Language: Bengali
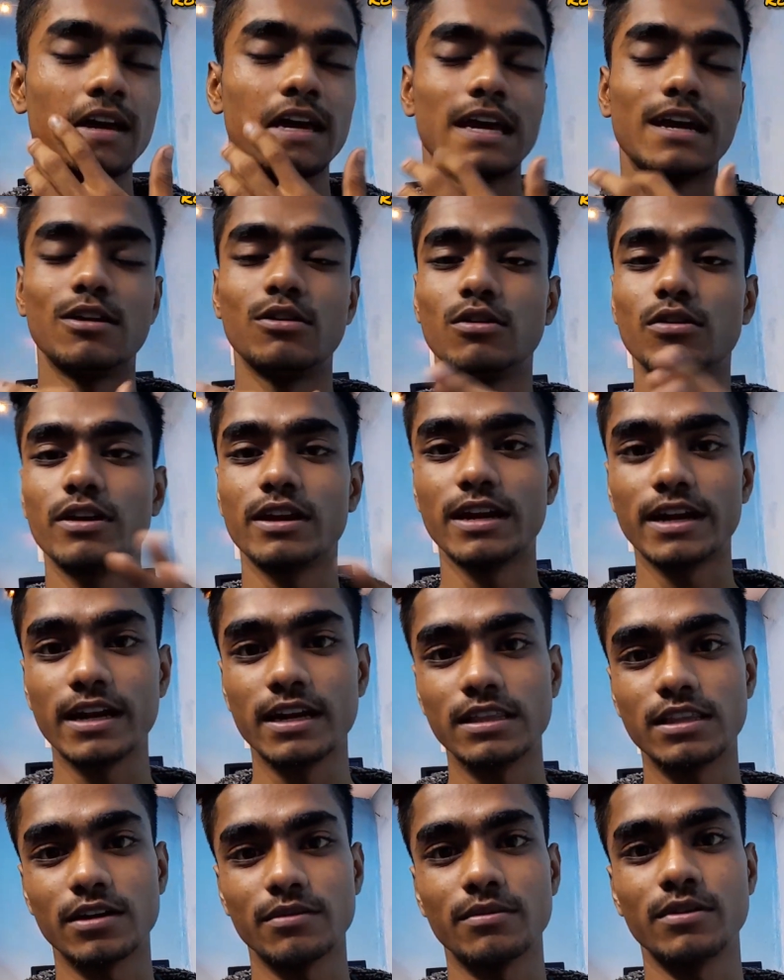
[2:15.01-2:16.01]
এগুলো কিনে
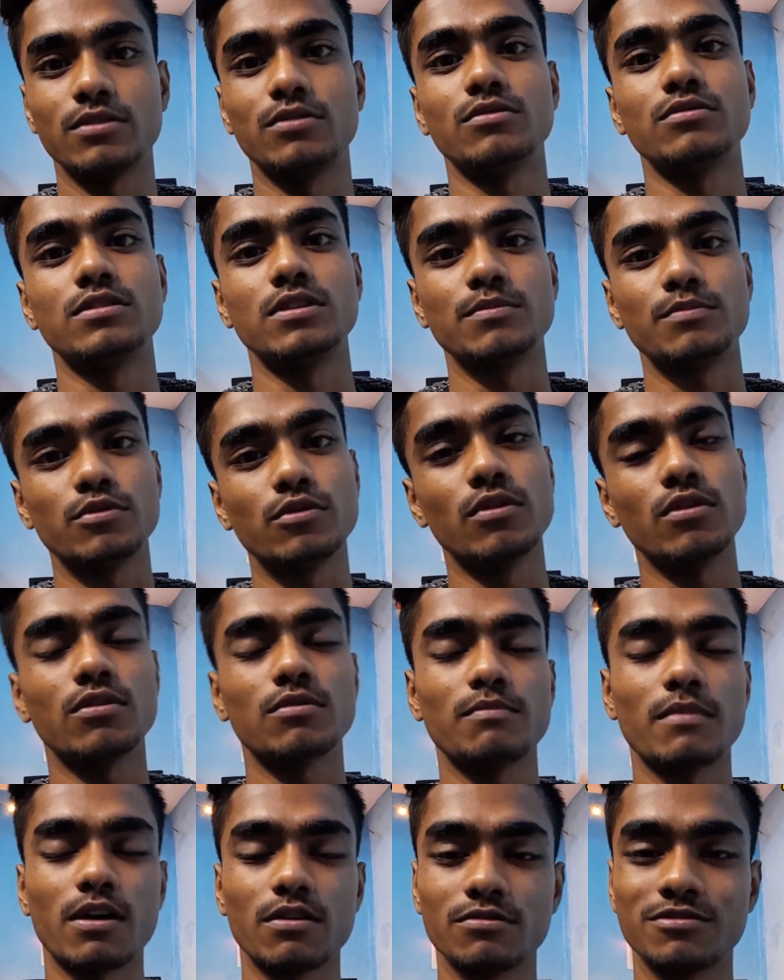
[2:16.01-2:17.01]
নিতে হবে তো সিপিউ ওর
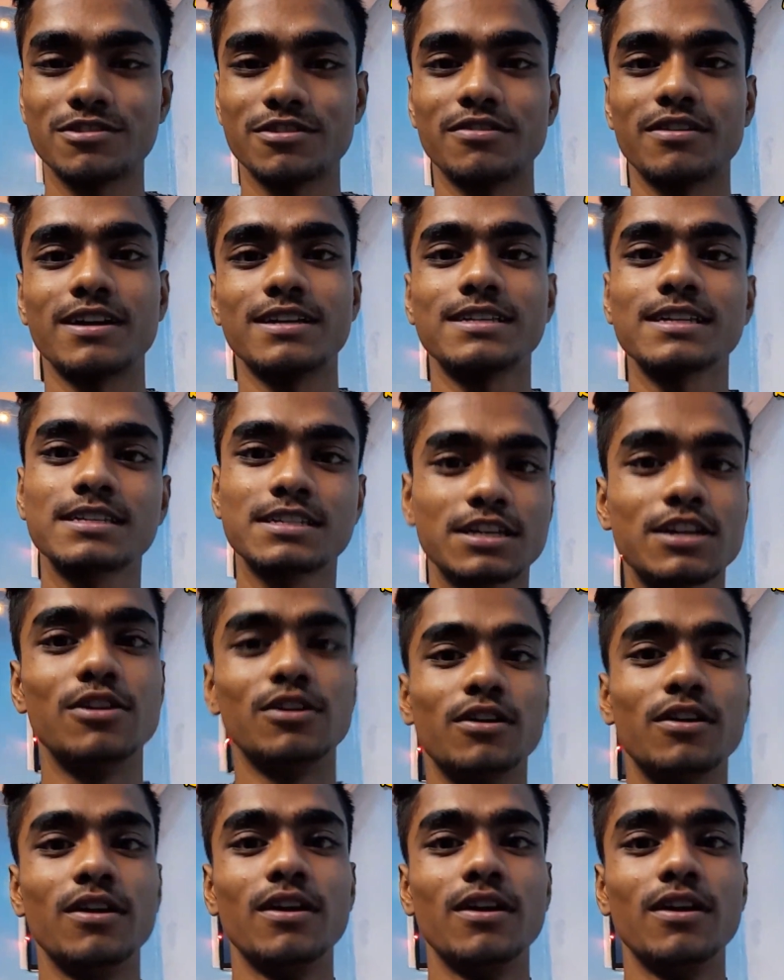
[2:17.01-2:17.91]
মাউসটা ওর কাছে ছিল